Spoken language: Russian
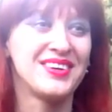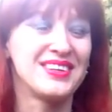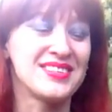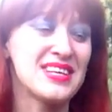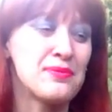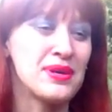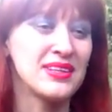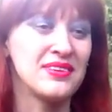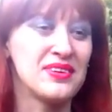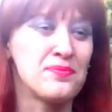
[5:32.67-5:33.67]
Это самое
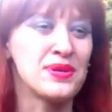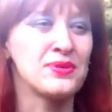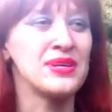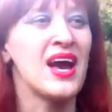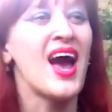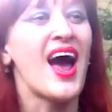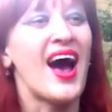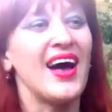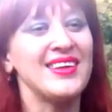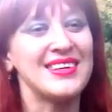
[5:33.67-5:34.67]
главное в природе.
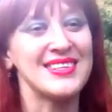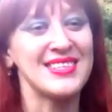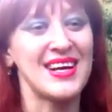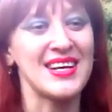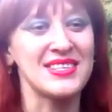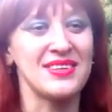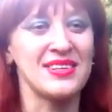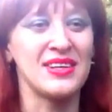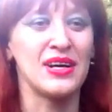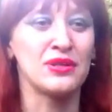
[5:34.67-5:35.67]
Она
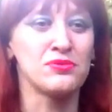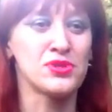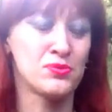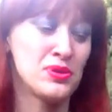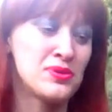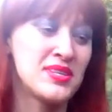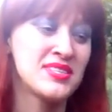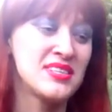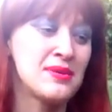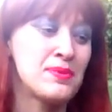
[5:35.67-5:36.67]
рассказывает о том, что будут
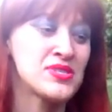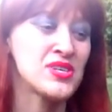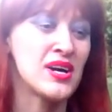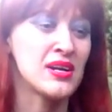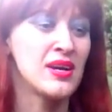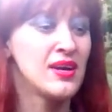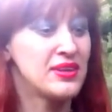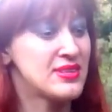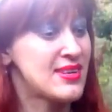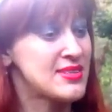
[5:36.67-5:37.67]
лесные пожары.
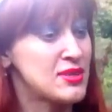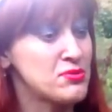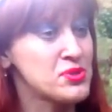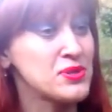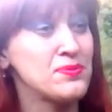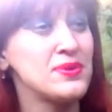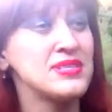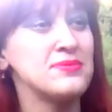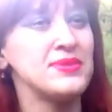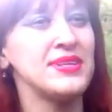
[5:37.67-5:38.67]
Она рассказывает о том, что
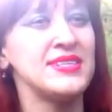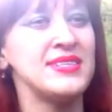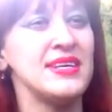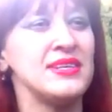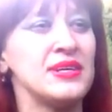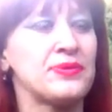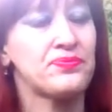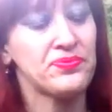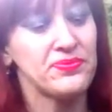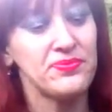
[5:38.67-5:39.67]
будет землетрясение.
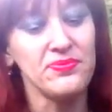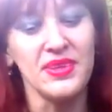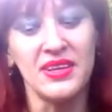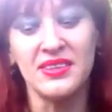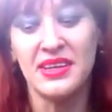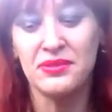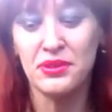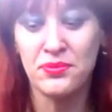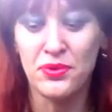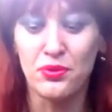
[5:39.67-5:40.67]

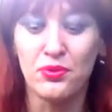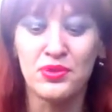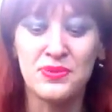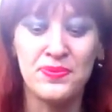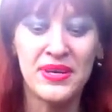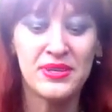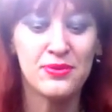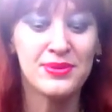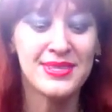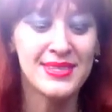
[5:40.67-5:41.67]
Главное – успеть
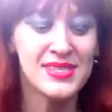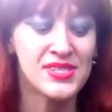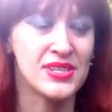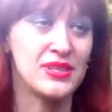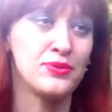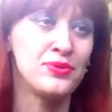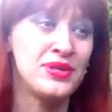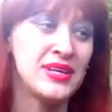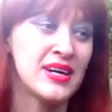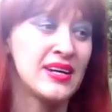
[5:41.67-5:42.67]
услышать и
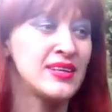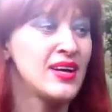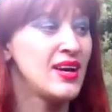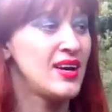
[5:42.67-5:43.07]
уехать.